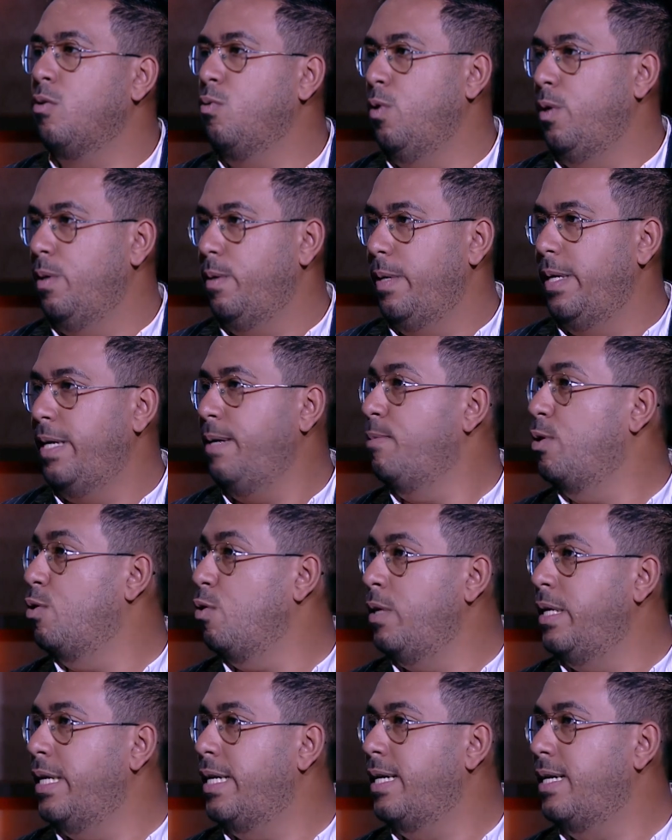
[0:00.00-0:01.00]
اروح هي
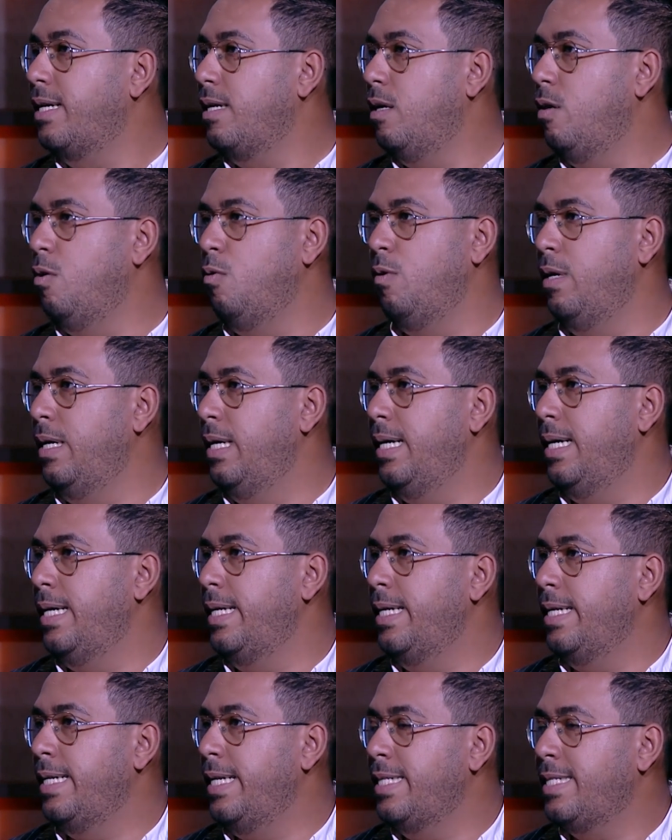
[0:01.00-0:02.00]
بتقول لك هو
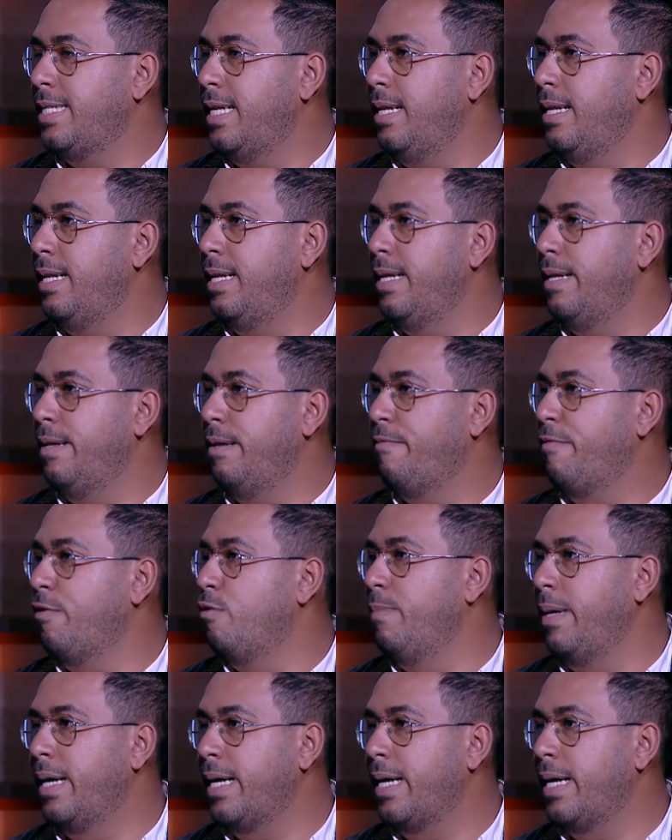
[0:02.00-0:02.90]
نازل في يوم